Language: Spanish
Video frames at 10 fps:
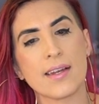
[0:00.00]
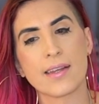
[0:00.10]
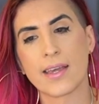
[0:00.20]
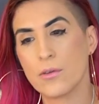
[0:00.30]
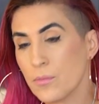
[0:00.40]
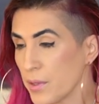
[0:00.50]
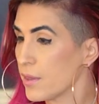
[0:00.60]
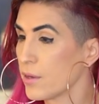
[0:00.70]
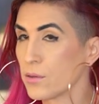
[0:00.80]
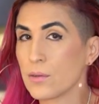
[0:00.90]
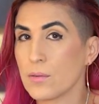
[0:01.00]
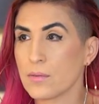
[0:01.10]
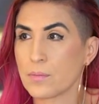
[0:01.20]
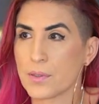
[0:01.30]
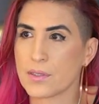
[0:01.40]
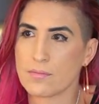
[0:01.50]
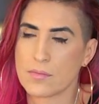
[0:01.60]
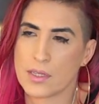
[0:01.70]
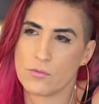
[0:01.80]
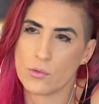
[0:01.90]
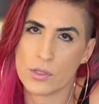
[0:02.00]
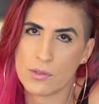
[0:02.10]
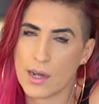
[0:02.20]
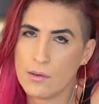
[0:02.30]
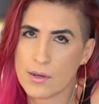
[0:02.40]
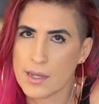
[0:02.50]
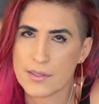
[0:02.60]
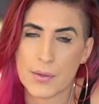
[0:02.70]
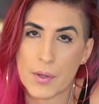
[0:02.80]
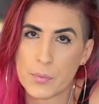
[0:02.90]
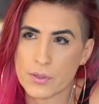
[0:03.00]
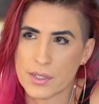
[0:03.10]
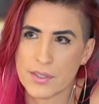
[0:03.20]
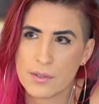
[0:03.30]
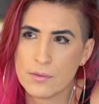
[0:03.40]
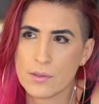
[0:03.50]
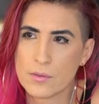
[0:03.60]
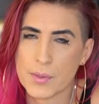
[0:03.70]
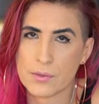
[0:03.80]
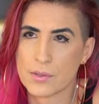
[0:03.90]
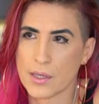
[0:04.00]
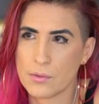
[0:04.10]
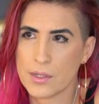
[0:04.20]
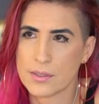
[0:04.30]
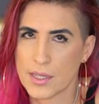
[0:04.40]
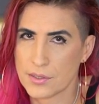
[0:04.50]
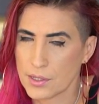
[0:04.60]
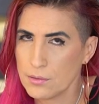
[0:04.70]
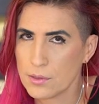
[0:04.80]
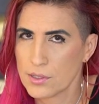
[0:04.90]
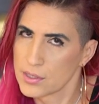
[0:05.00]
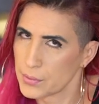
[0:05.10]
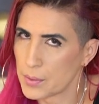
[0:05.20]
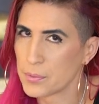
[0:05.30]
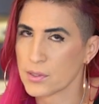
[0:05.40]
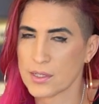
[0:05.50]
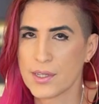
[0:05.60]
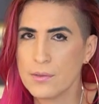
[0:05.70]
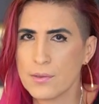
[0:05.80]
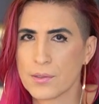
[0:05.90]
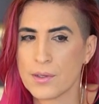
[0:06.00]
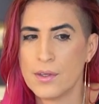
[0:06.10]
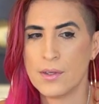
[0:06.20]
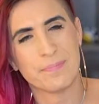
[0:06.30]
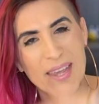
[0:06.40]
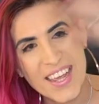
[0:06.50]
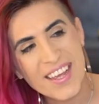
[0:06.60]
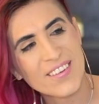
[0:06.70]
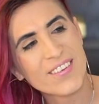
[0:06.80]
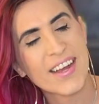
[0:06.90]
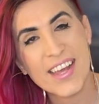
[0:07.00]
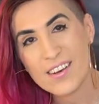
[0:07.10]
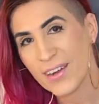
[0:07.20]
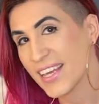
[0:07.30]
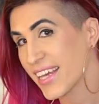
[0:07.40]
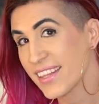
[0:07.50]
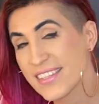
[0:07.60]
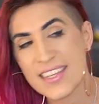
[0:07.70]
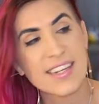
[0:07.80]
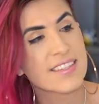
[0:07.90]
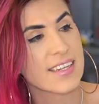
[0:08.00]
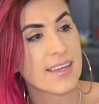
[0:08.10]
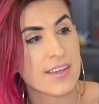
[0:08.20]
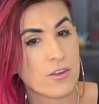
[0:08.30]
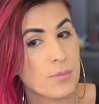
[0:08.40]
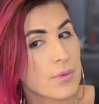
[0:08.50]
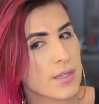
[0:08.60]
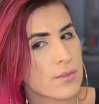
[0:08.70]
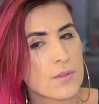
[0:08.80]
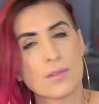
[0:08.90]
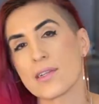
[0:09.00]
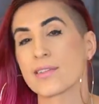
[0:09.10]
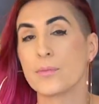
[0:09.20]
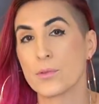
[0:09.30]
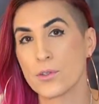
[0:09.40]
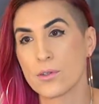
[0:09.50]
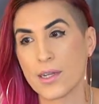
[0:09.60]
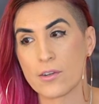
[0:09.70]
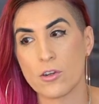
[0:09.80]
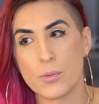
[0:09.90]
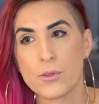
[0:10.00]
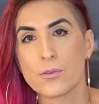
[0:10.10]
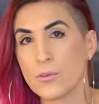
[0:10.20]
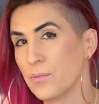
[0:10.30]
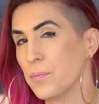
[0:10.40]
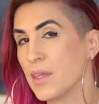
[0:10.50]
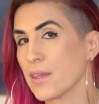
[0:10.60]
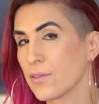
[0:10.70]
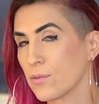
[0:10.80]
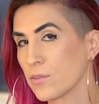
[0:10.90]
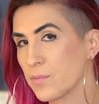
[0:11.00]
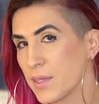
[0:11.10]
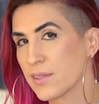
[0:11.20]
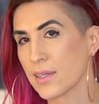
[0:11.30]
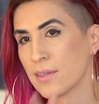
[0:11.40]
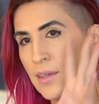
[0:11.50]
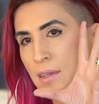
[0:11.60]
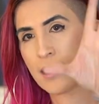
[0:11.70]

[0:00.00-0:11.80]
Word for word: el que un video pues dure una hora y se vea por tres segundos versus que dure seis segundos y se vea por tres segundos. Pero hay algo ahí que decir acerca de cómo esto contrasta mucho con el cómo YouTube mide sus vistas